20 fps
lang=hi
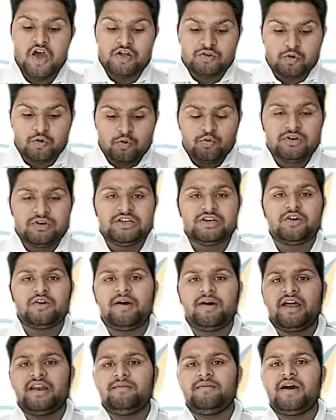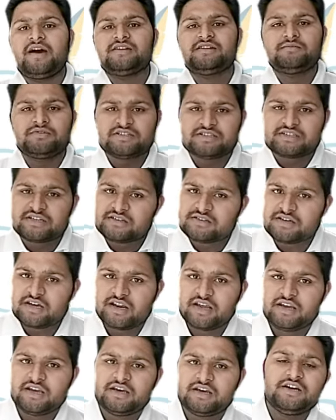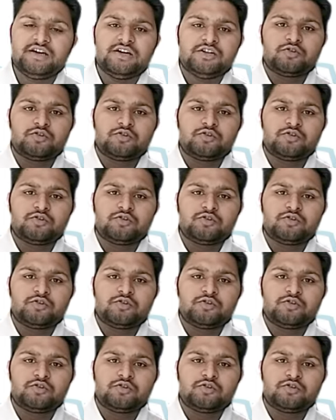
तो उन्हीं के बारे में आज हम डिस्कस करेंगे